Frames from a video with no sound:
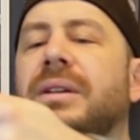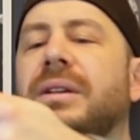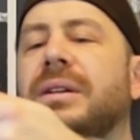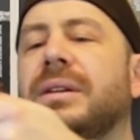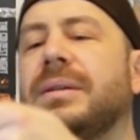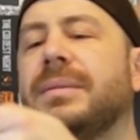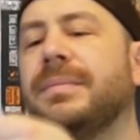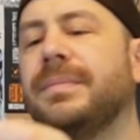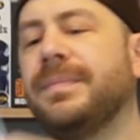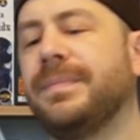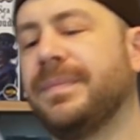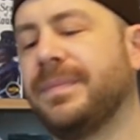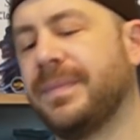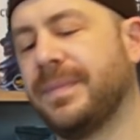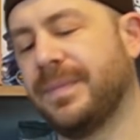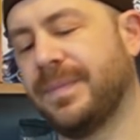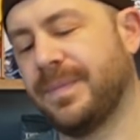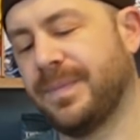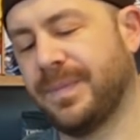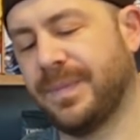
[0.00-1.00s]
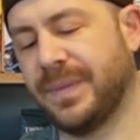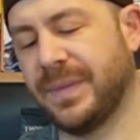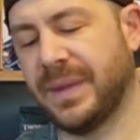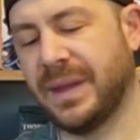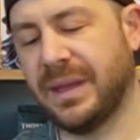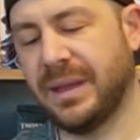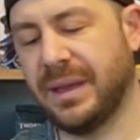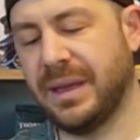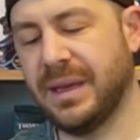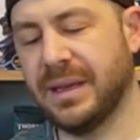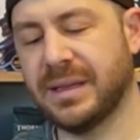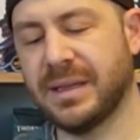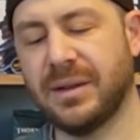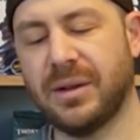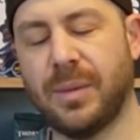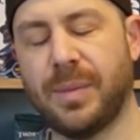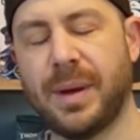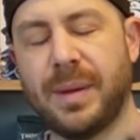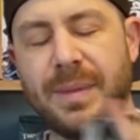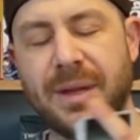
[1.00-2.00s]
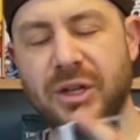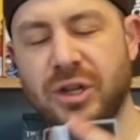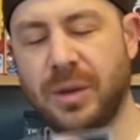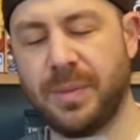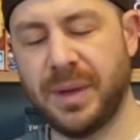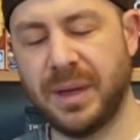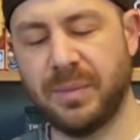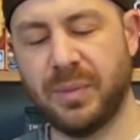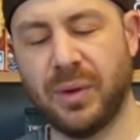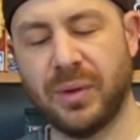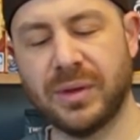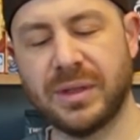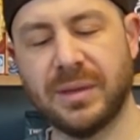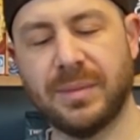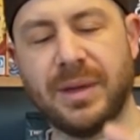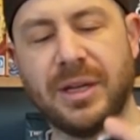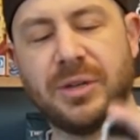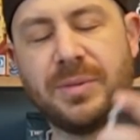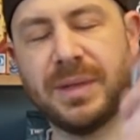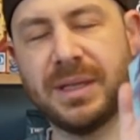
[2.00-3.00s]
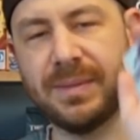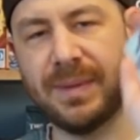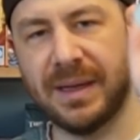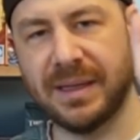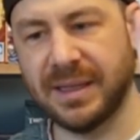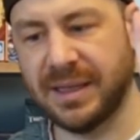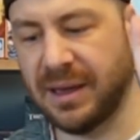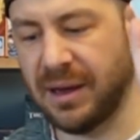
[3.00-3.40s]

Ähm, hier sind noch ein paar mehr Shoppingpunkte beispielsweise